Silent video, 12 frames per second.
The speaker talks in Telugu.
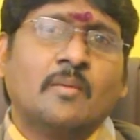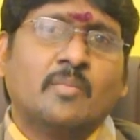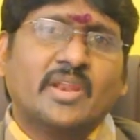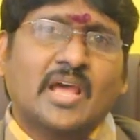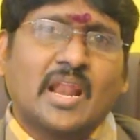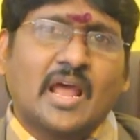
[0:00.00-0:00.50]

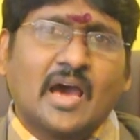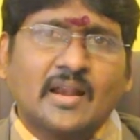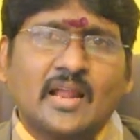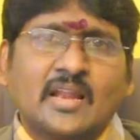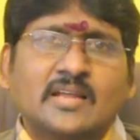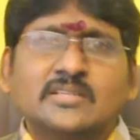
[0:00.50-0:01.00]
మరి అలా
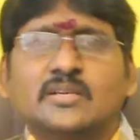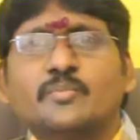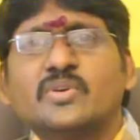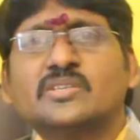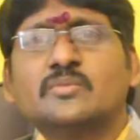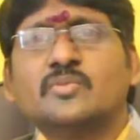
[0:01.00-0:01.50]
అన్నానని
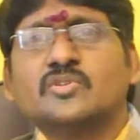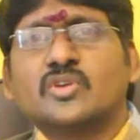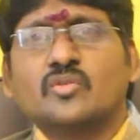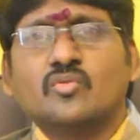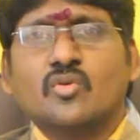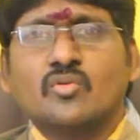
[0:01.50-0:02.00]
చెప్పేసి మీరు
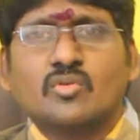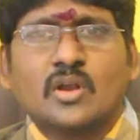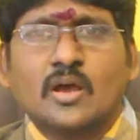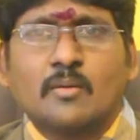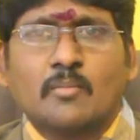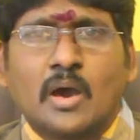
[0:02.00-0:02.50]

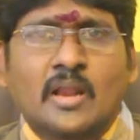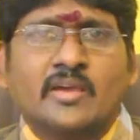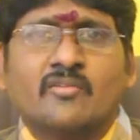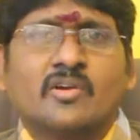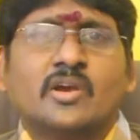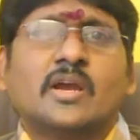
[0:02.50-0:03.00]
చదువుకోకుండా
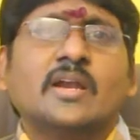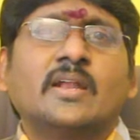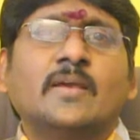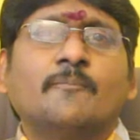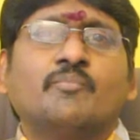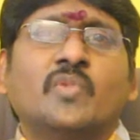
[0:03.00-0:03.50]

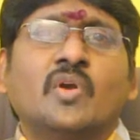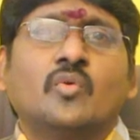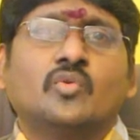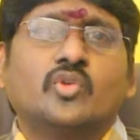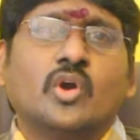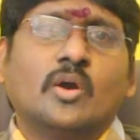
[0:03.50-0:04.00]
మానేయకండి
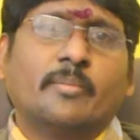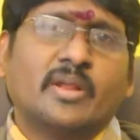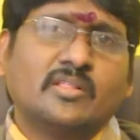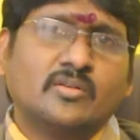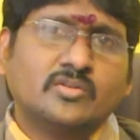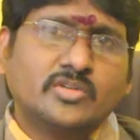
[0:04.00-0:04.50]
ఉద్యోగ
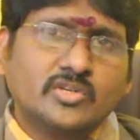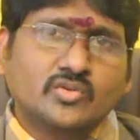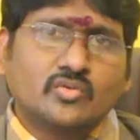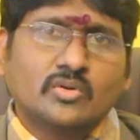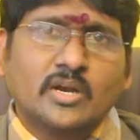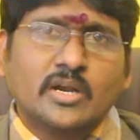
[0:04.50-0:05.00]
ప్రయత్నం
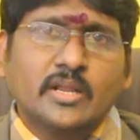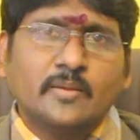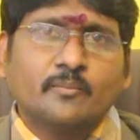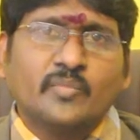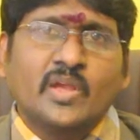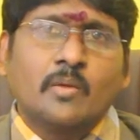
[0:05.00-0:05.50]
చేస్తూ ఉండండి
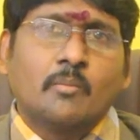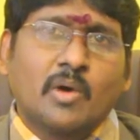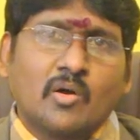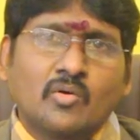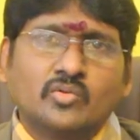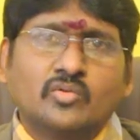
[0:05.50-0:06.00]

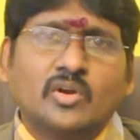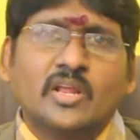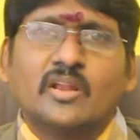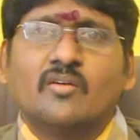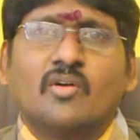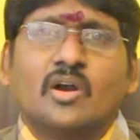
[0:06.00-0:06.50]
భగవంతుడు
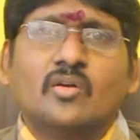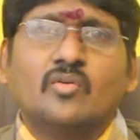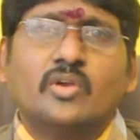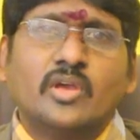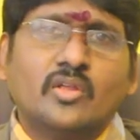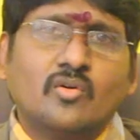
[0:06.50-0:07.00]
అనేవాడు
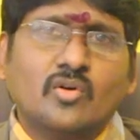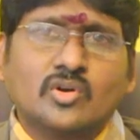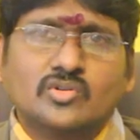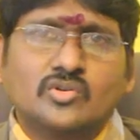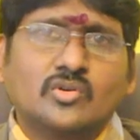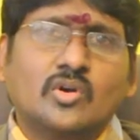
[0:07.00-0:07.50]
ఏదో ఒక
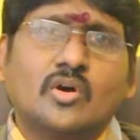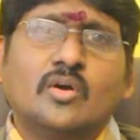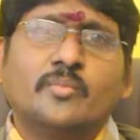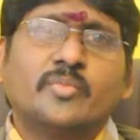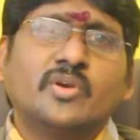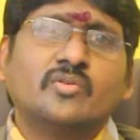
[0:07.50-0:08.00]
చోట
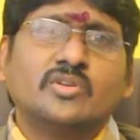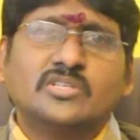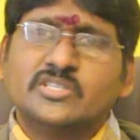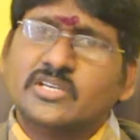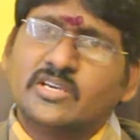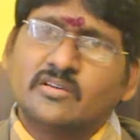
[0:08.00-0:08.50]
మీ
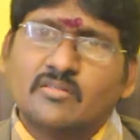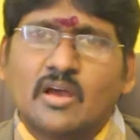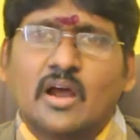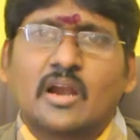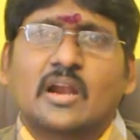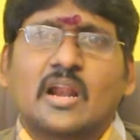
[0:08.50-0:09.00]
గురించి
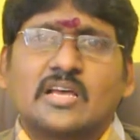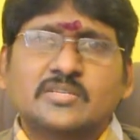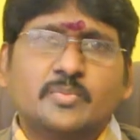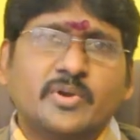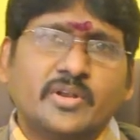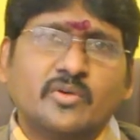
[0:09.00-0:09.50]
అక్కడ రాసి
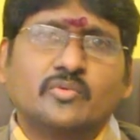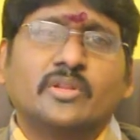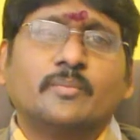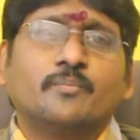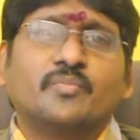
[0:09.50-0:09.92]
పెట్టి ఉంది